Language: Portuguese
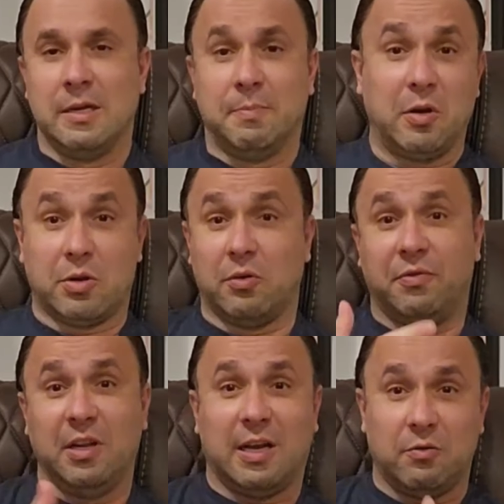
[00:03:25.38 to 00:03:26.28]
Pelo que eu
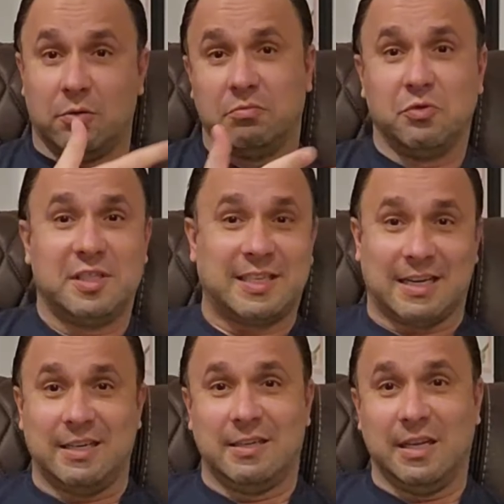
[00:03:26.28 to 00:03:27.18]
vi lá no, no
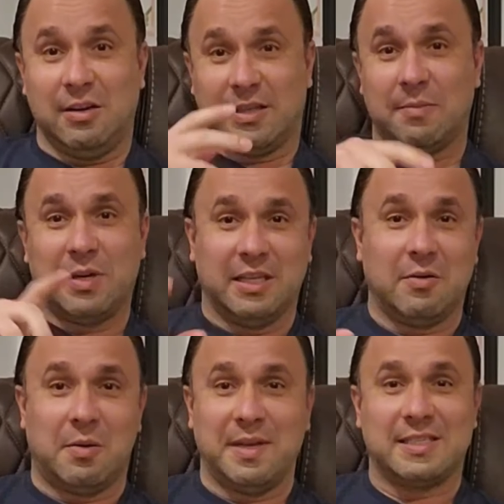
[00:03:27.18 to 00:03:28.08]
Instagram dele, até mandei
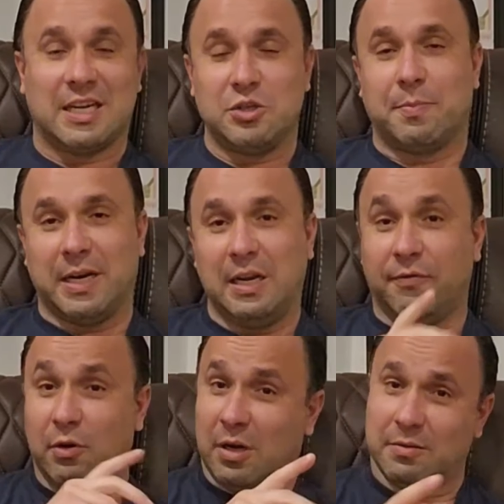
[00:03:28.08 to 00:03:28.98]
uma mensagem para ele,
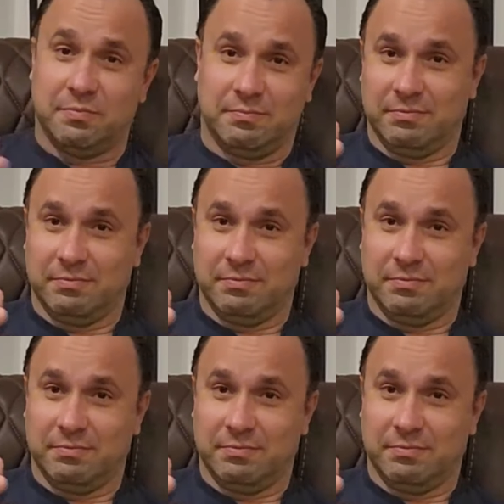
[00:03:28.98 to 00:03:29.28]
falou, ó,